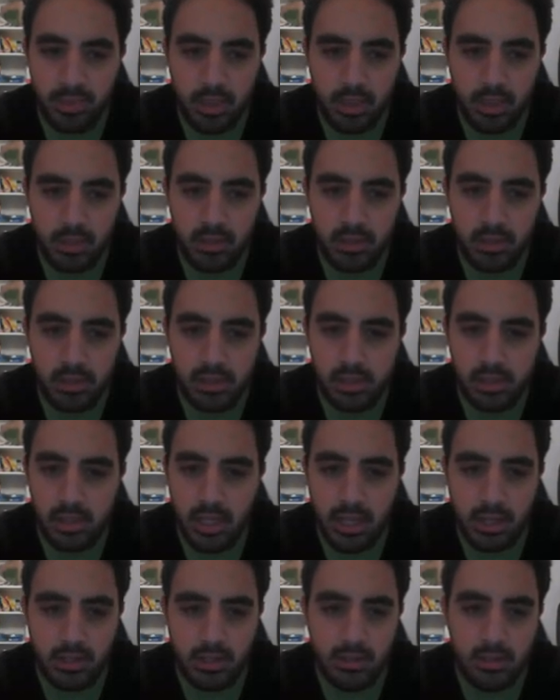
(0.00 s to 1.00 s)
it is
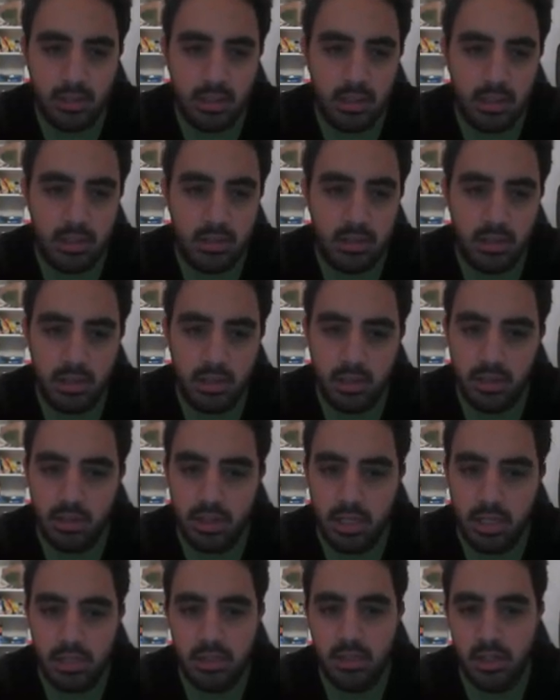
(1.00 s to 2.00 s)
guaranteed that the
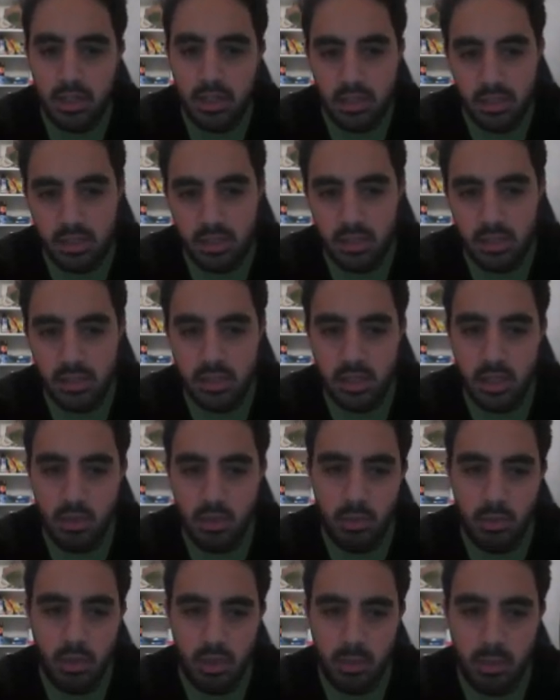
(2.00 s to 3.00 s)
answer exists يعني هو
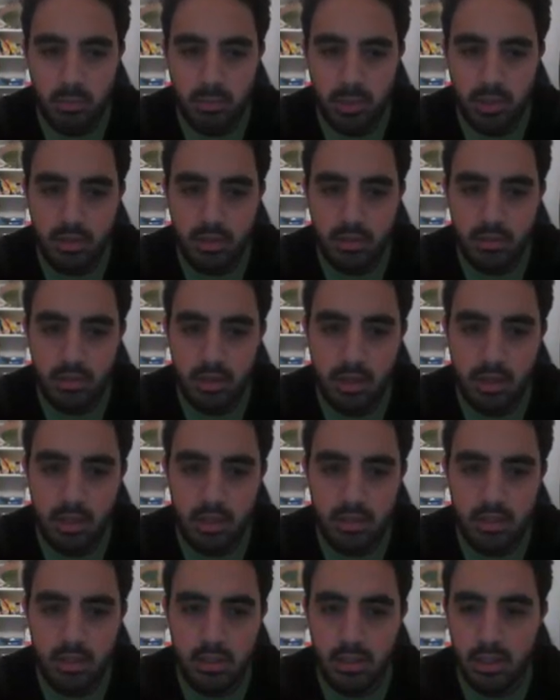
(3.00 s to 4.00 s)
بيقول لك print أنا
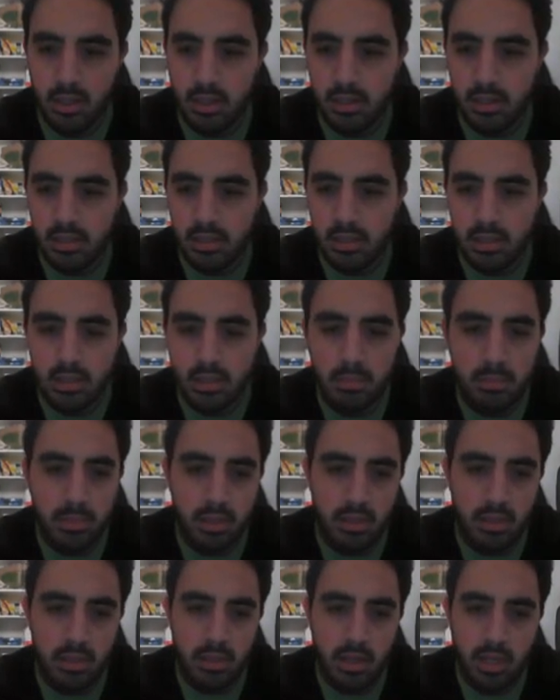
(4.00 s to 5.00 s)
هديك الليستة دي
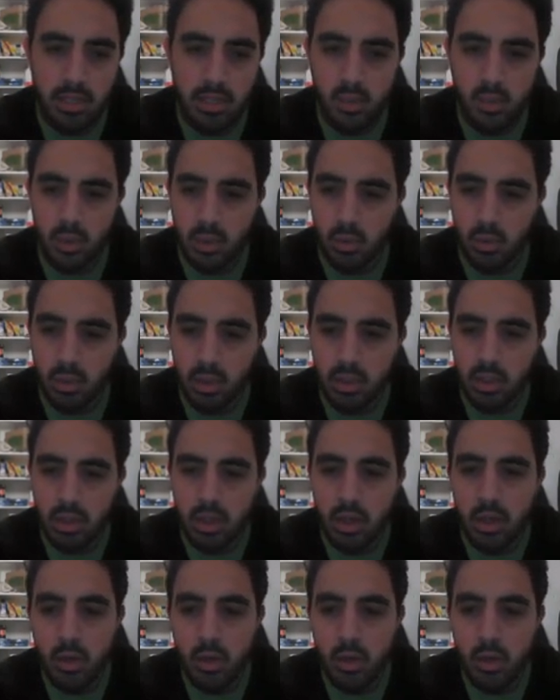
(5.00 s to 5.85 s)
print الإكس والواي